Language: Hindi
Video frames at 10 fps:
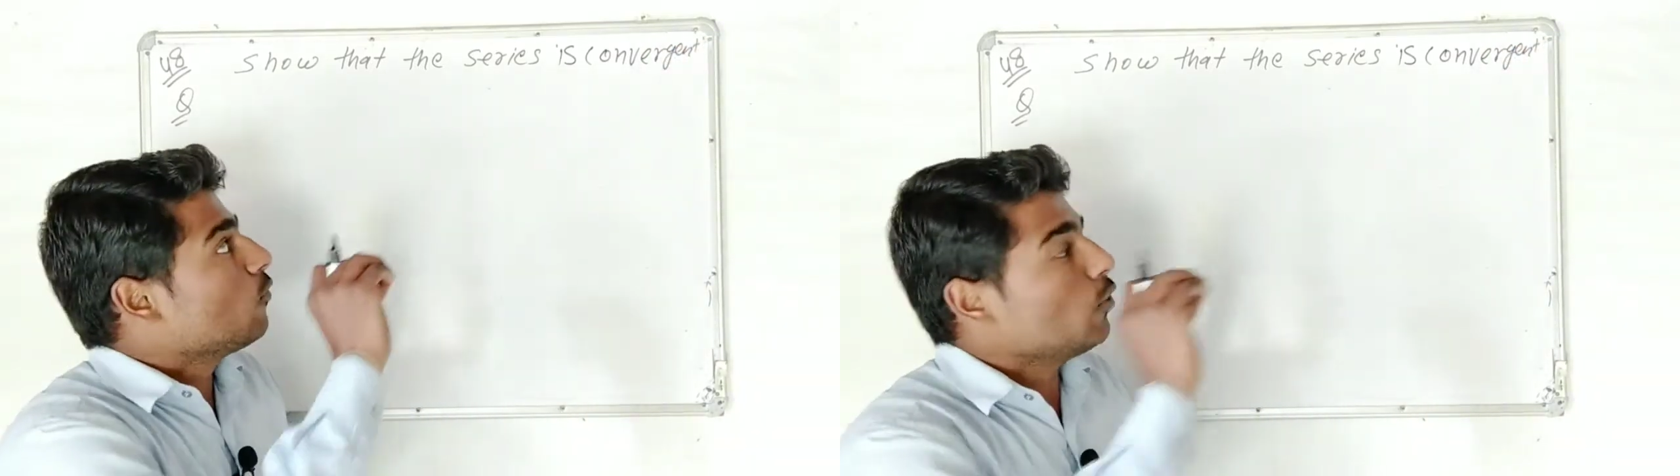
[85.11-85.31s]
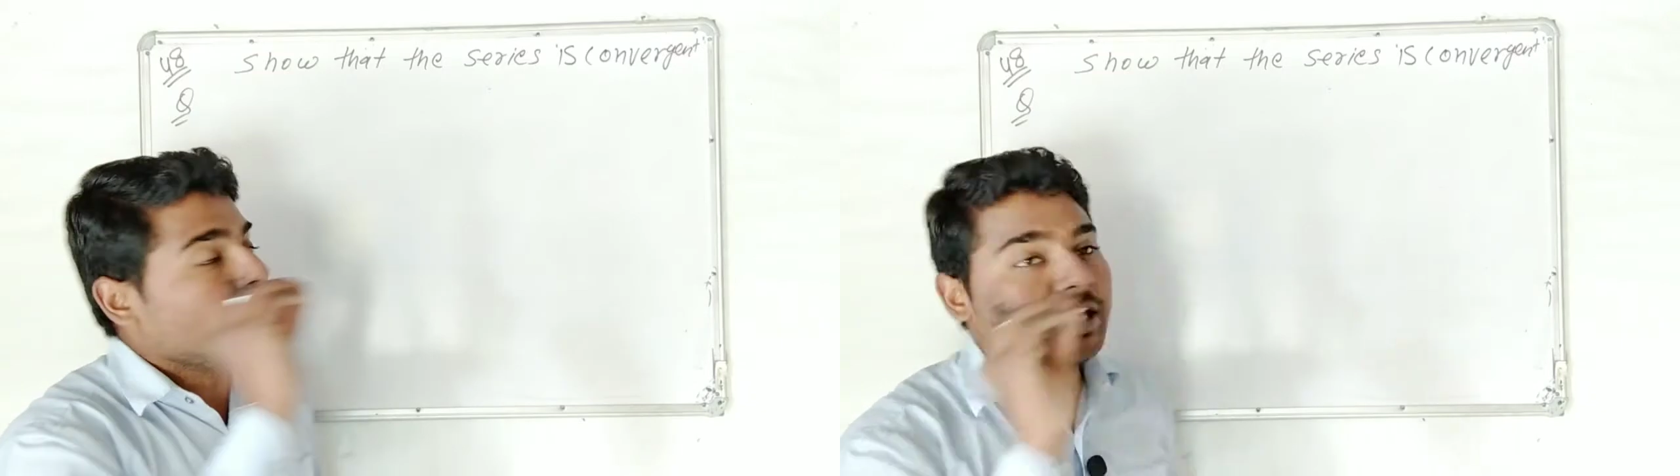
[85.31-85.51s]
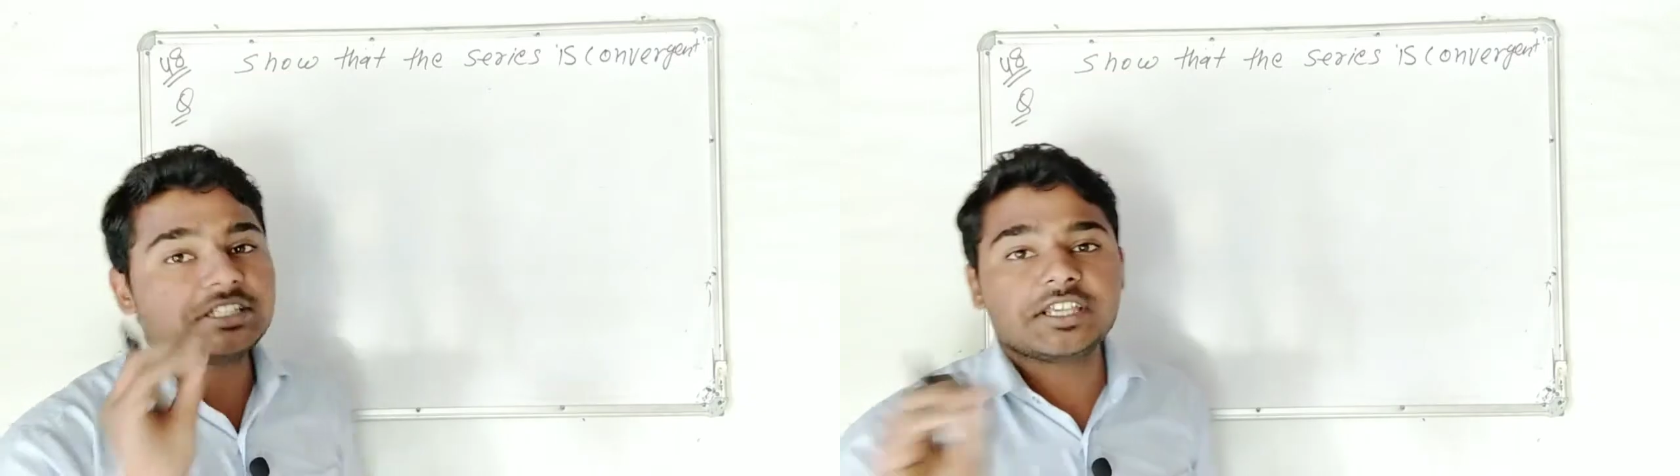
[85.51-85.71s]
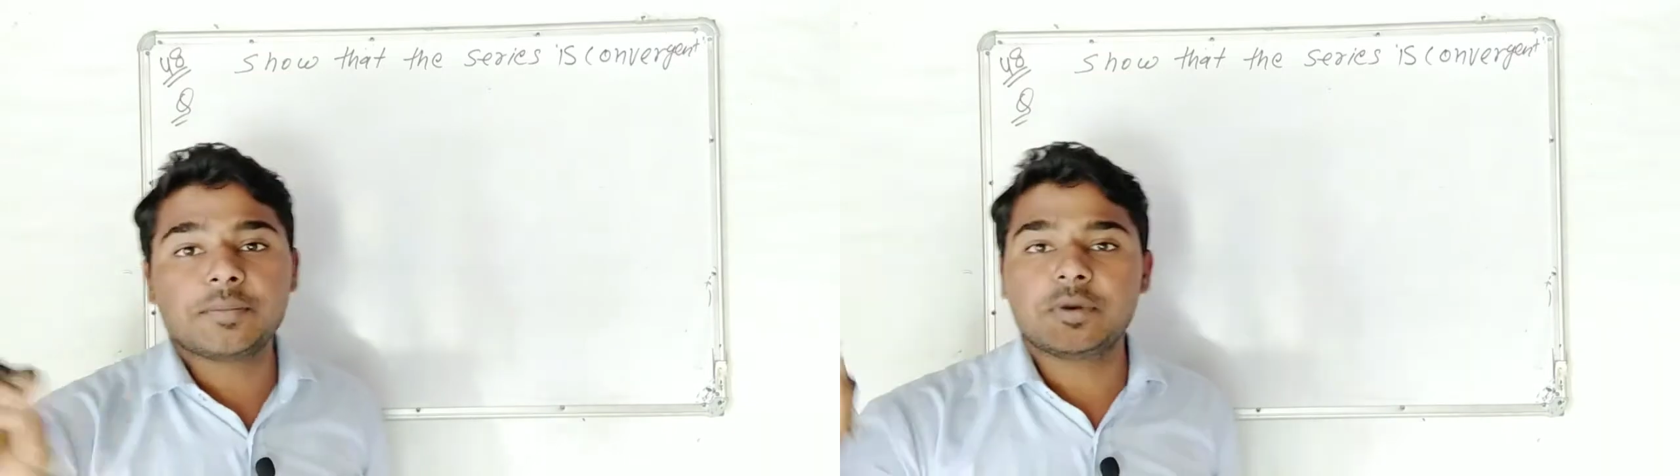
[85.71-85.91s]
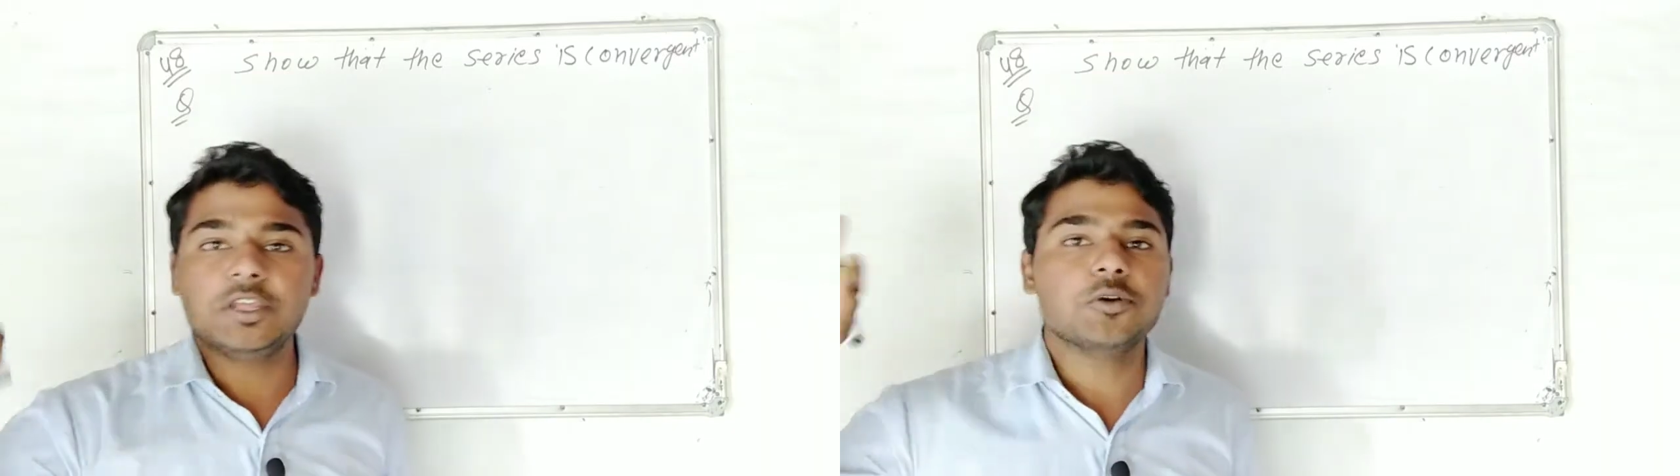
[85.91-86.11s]
वो एक
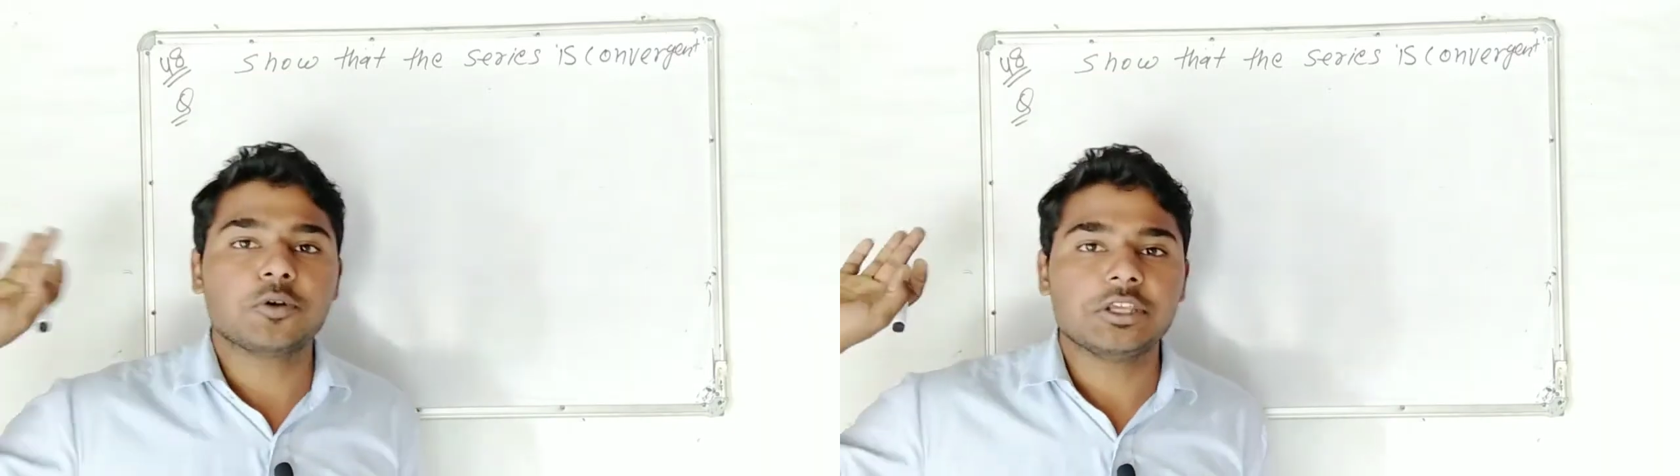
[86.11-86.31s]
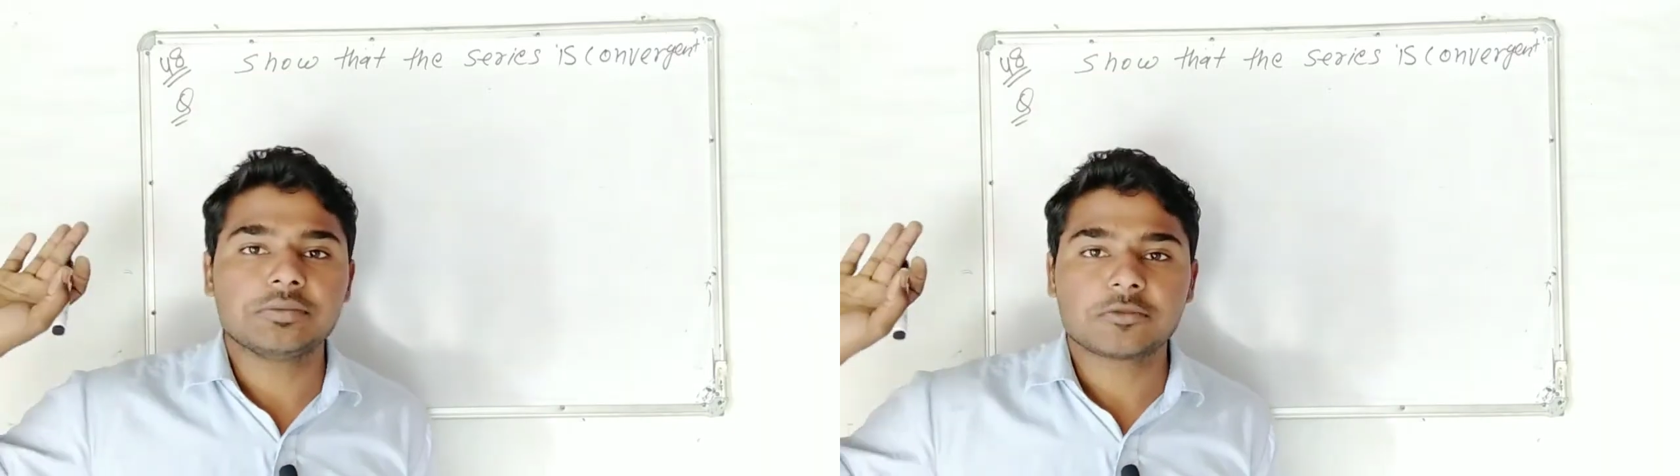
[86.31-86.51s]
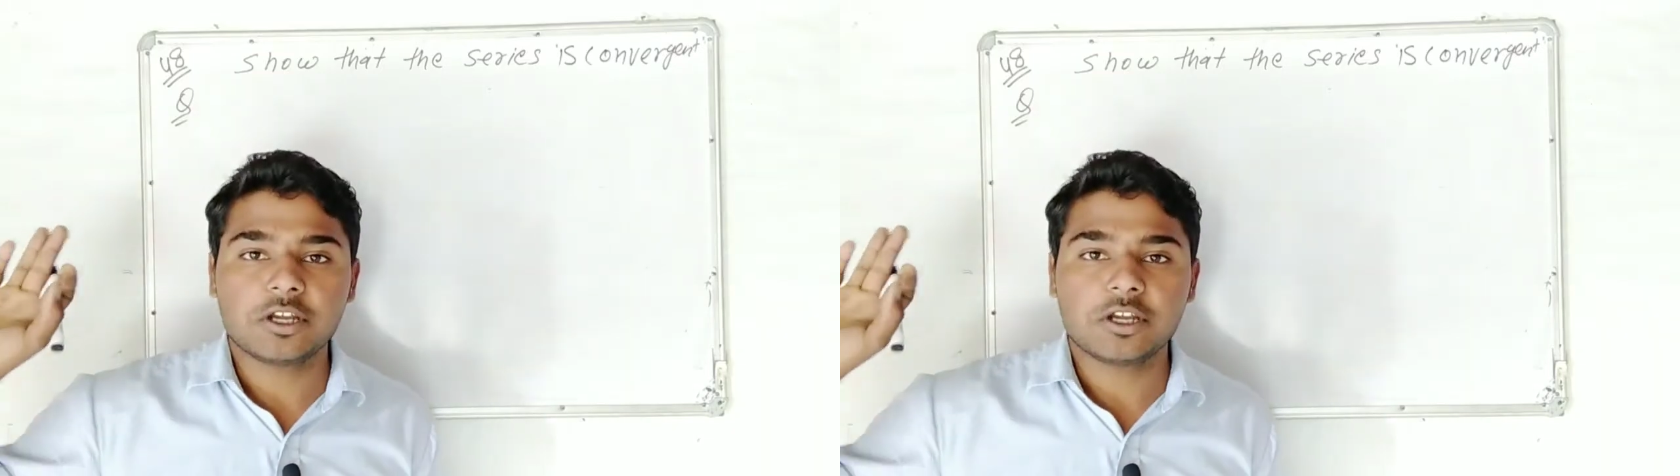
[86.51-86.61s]
से बड़ी होगी